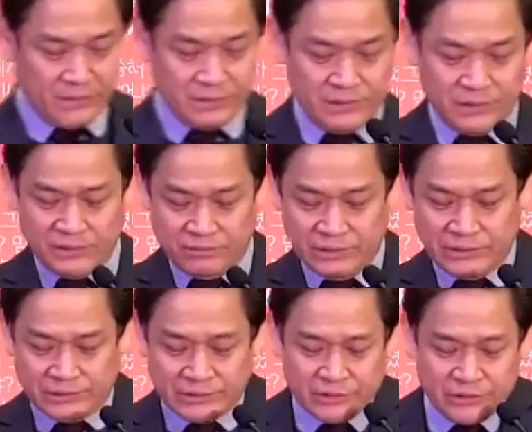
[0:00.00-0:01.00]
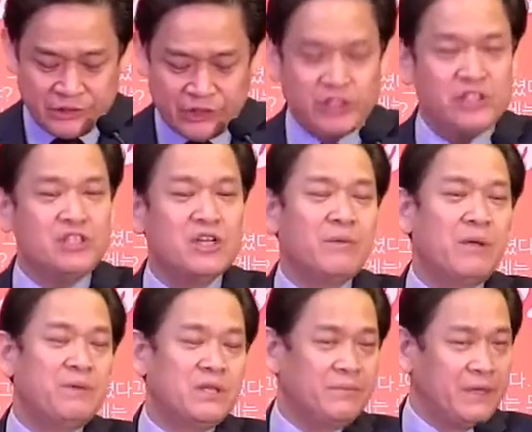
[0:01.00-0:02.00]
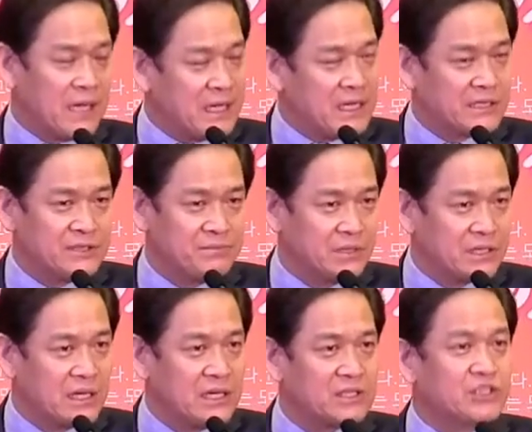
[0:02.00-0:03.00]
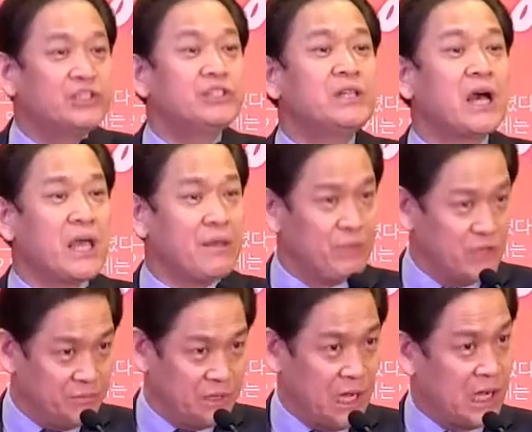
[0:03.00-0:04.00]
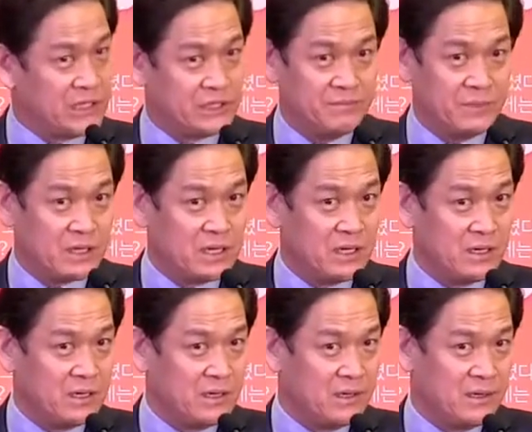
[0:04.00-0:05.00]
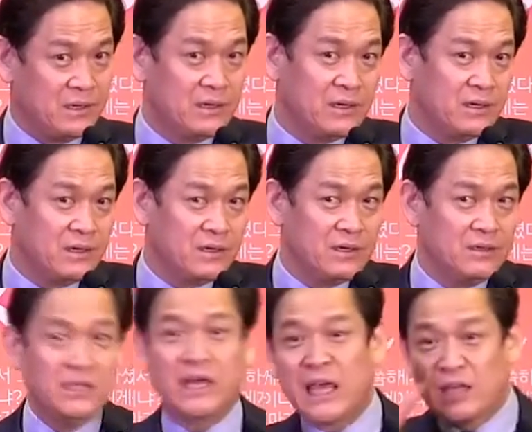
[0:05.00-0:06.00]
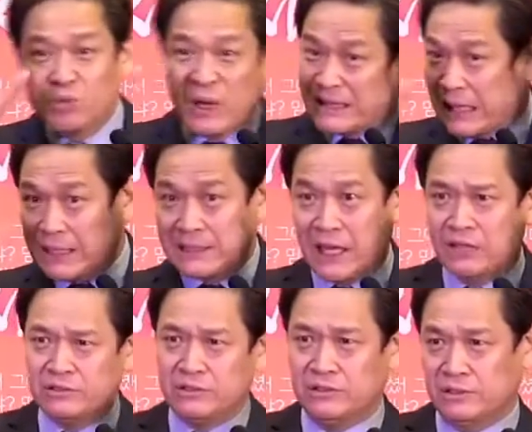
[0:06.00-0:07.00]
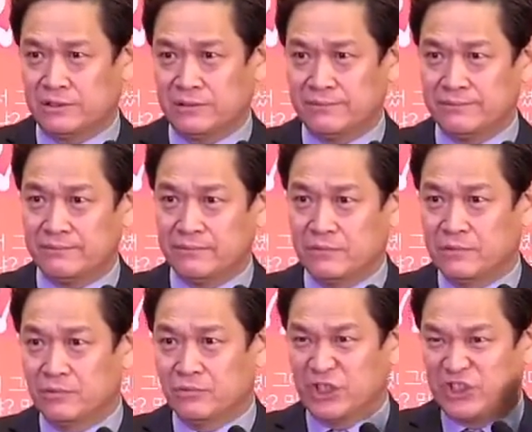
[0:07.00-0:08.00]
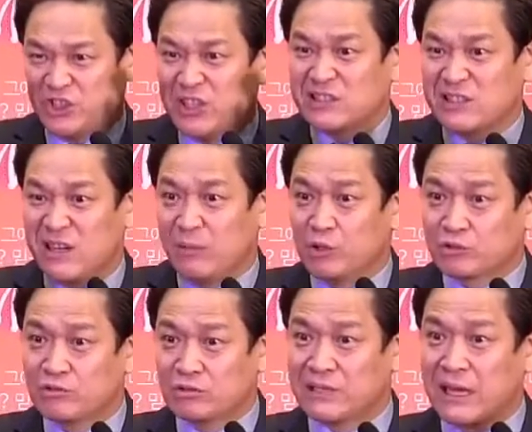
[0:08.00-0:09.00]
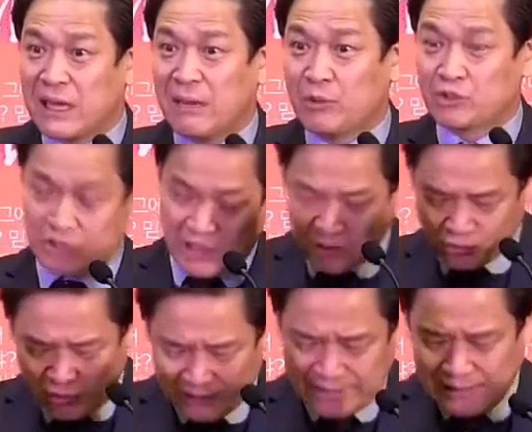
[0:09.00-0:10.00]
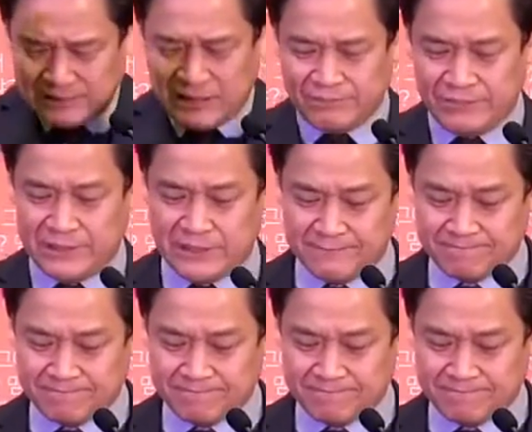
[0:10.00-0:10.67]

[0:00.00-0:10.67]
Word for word: 여러분은 신념의 믿음이 강하십니까? 신앙의 믿음이 강하십니까? 이게 계속 왔다 갔다 하거든요. 우리 신앙생활 하면서도 살아가면서도 계속 왔다 갔다 합니다.